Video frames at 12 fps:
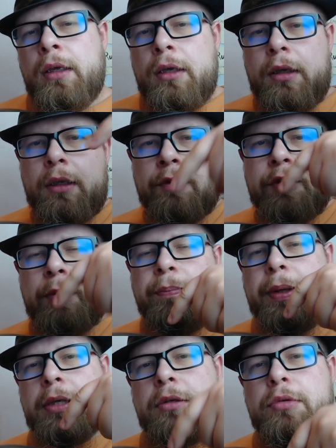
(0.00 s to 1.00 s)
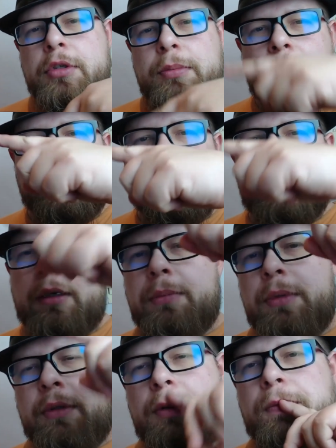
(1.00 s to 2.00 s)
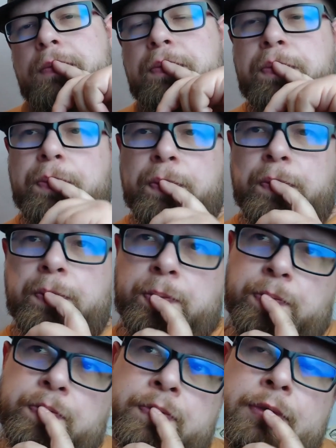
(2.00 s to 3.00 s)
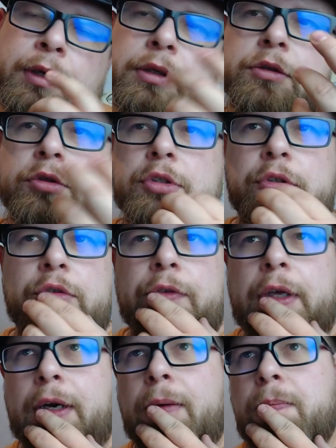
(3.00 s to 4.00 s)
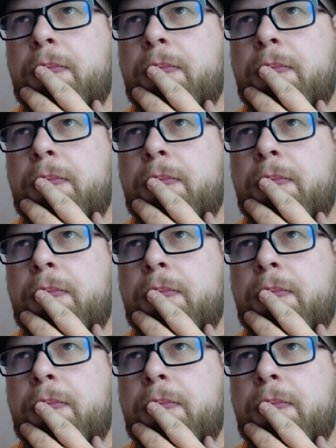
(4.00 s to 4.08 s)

I, i w tym pasku sobie klikam i, i coś się otwiera.